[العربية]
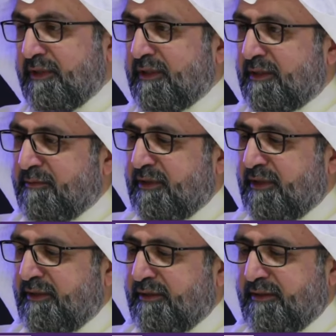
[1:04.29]

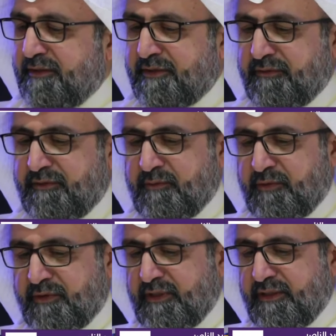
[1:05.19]
الأكملان على أشرف
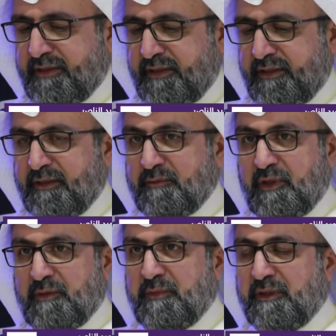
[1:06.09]
المرسلين سيدنا
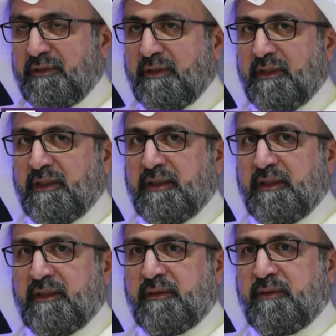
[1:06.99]
محمد
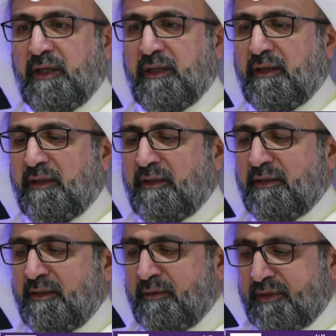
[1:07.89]
وعلى
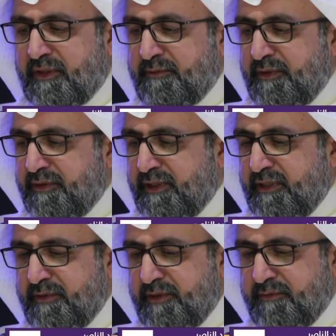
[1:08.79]
آله وصحبه
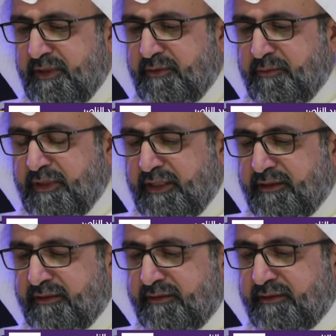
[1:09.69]
وسلم أجمعين وبعد
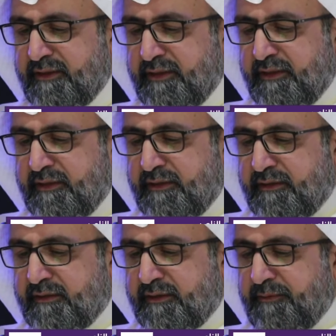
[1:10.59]

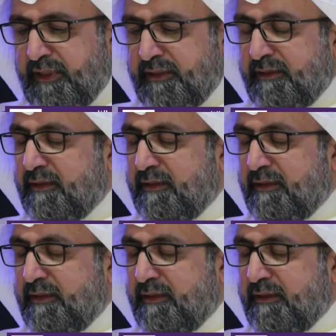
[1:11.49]
طبعا